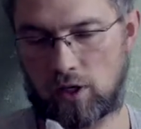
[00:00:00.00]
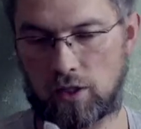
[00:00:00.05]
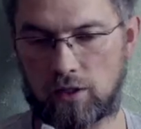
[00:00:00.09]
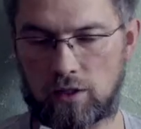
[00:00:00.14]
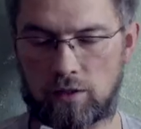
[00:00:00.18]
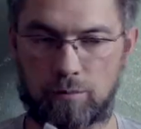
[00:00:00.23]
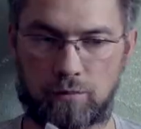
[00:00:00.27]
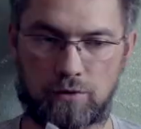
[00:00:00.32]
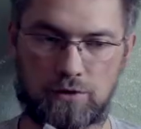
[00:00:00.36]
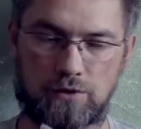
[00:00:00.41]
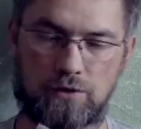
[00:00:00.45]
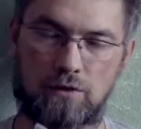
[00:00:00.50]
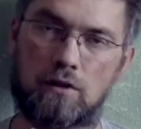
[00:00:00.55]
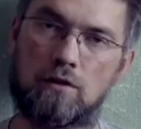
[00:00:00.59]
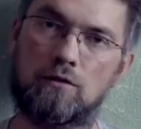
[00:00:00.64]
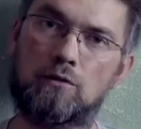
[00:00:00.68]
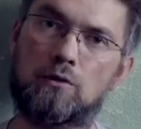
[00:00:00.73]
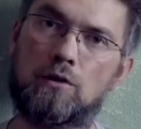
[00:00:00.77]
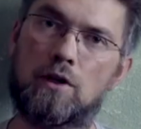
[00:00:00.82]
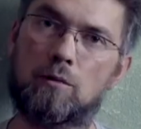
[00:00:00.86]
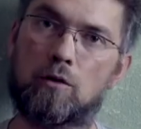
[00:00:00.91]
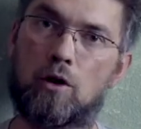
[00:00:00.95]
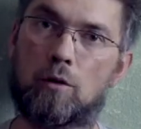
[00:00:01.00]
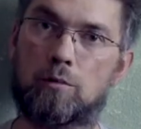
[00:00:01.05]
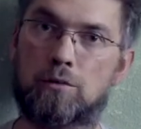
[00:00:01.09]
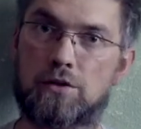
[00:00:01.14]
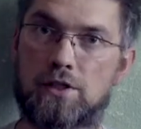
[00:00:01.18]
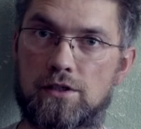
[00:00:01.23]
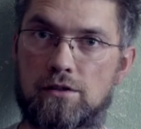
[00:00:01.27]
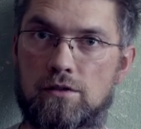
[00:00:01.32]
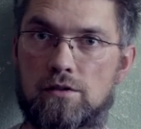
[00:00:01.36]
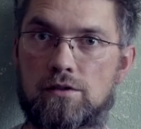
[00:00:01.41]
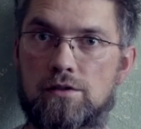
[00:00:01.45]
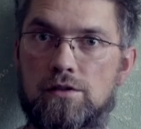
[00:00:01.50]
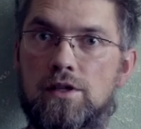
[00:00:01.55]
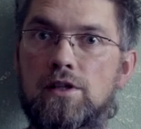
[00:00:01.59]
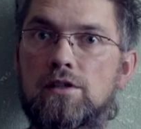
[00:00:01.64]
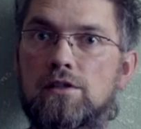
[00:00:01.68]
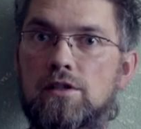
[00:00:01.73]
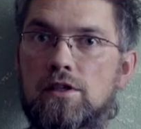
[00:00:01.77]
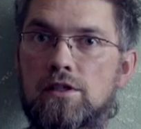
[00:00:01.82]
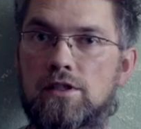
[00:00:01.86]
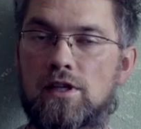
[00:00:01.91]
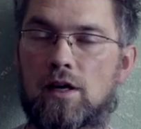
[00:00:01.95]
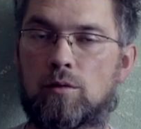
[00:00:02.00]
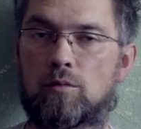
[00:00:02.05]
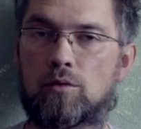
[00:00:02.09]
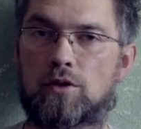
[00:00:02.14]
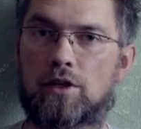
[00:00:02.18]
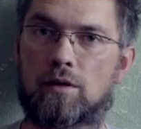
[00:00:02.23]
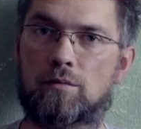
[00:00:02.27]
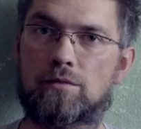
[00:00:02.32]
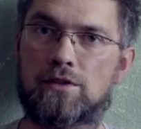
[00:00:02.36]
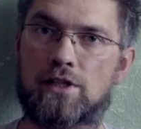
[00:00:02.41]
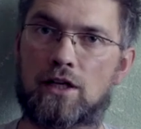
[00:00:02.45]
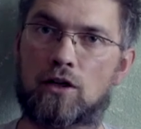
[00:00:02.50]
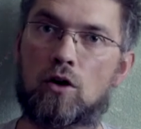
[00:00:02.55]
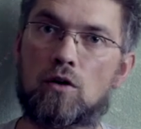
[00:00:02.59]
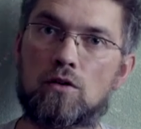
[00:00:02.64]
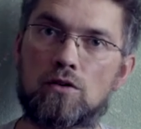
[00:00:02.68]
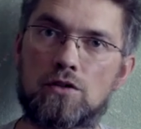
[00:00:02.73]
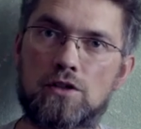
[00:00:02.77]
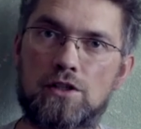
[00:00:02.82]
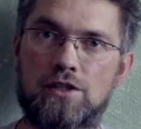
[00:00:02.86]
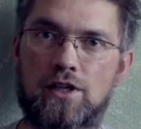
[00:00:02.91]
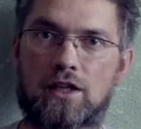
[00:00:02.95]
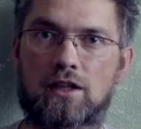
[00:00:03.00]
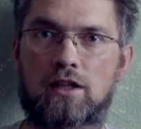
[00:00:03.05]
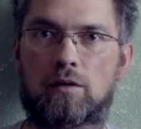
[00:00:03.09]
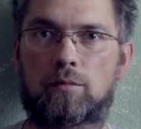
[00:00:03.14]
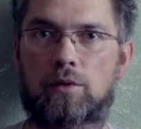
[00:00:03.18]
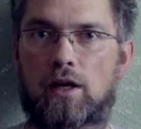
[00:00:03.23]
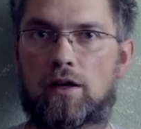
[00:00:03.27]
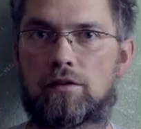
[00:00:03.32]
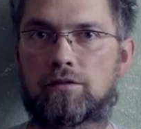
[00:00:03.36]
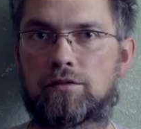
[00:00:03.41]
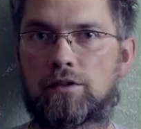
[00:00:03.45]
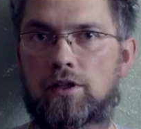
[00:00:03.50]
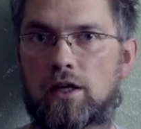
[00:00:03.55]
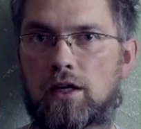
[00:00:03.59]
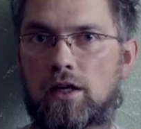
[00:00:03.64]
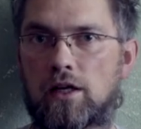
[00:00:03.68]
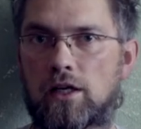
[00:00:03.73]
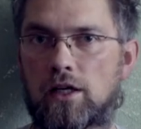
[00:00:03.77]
ale postanowiłem go przez to zdjęcie z jabłkiem zakończyć tak naprawdę.